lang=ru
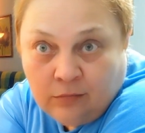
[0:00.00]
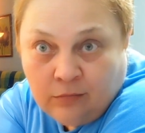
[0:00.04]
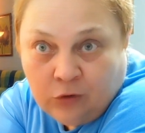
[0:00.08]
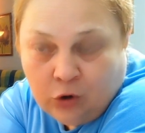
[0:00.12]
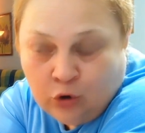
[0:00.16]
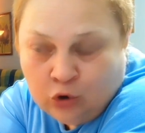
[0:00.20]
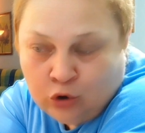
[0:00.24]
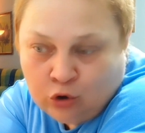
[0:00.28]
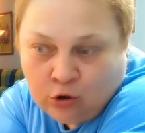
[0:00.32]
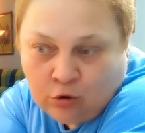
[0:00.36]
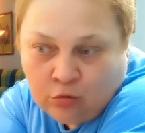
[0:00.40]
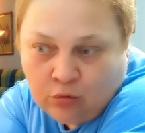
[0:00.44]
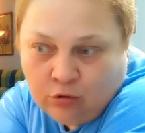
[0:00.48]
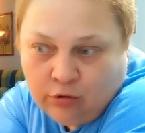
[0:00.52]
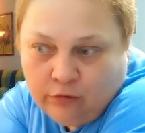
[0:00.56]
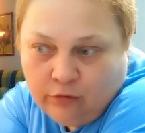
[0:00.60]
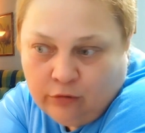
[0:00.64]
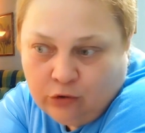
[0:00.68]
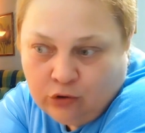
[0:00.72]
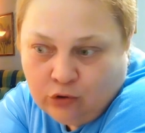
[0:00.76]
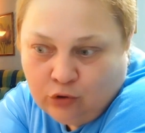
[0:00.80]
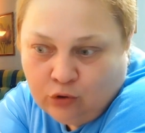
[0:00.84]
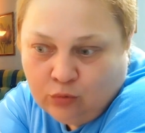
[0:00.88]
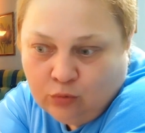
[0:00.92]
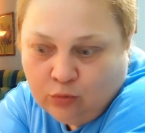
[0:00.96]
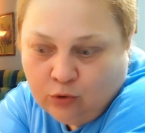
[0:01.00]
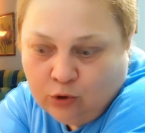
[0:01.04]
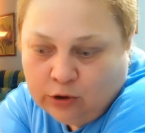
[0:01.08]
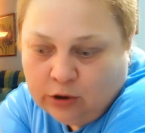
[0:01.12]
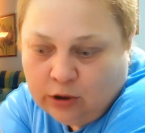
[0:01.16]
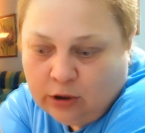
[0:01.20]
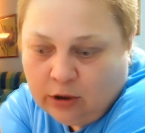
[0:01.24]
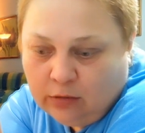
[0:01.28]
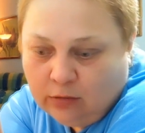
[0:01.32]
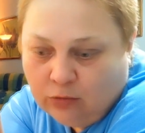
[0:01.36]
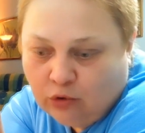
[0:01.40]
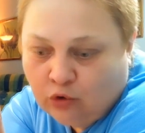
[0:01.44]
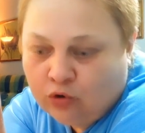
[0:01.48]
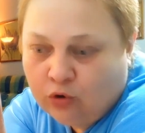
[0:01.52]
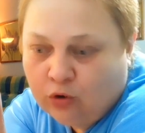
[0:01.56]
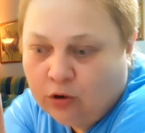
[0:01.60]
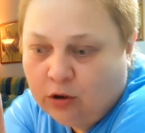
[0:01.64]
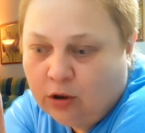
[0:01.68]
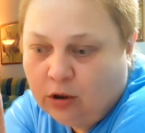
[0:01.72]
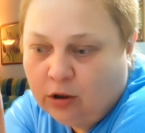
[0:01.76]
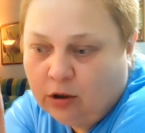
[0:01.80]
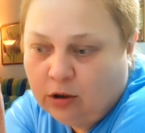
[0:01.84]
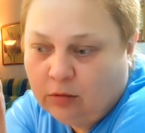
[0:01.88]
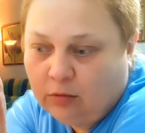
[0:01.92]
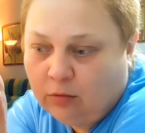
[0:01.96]
И что так удивилась, думаю, зрелыми что ли,
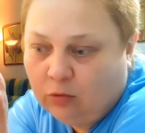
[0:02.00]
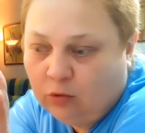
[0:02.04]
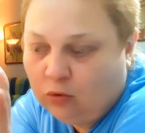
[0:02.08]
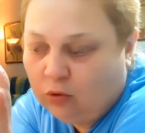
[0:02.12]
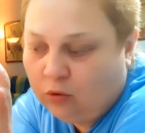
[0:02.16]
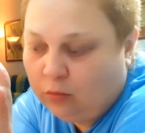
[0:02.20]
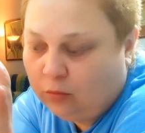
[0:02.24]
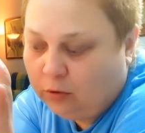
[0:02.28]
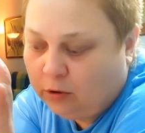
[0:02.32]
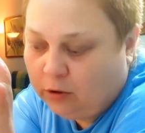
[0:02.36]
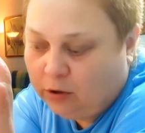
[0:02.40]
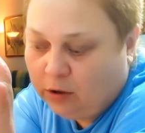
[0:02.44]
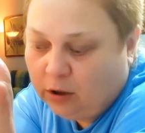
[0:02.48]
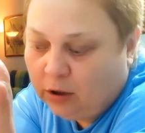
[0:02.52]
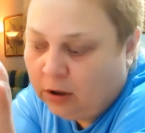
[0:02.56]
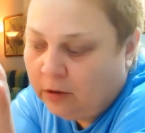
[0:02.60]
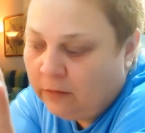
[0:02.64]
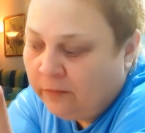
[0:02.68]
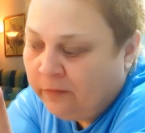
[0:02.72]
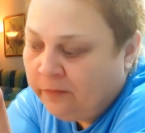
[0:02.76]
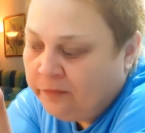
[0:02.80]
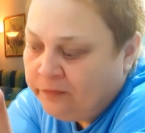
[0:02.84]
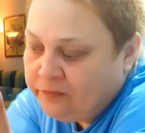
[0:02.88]
гранатами кормят. Нет.